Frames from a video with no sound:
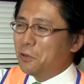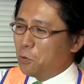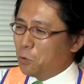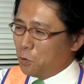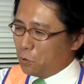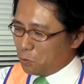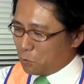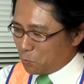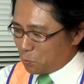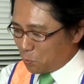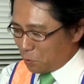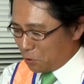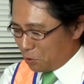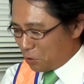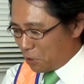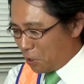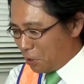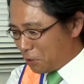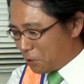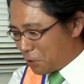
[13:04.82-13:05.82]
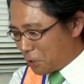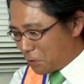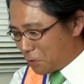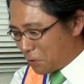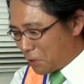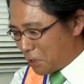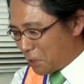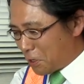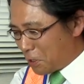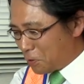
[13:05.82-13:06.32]
ね「おこれなんだ
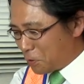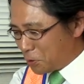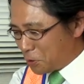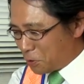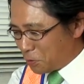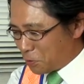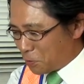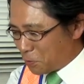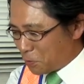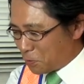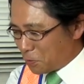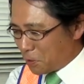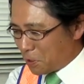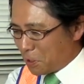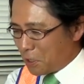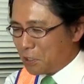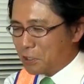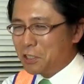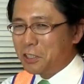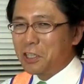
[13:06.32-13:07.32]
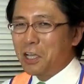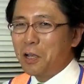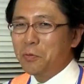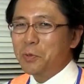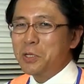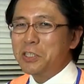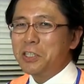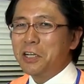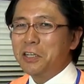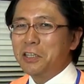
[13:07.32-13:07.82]
よ長野市のこのはがき
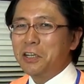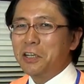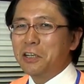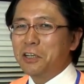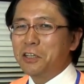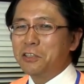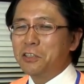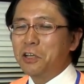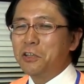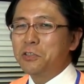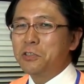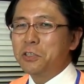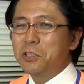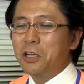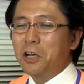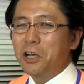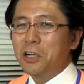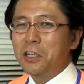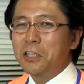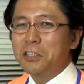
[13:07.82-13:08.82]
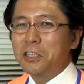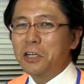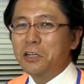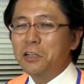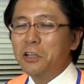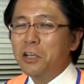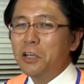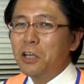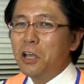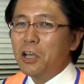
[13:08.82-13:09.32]
ダメじゃねえか30円払され
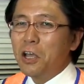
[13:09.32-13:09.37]
る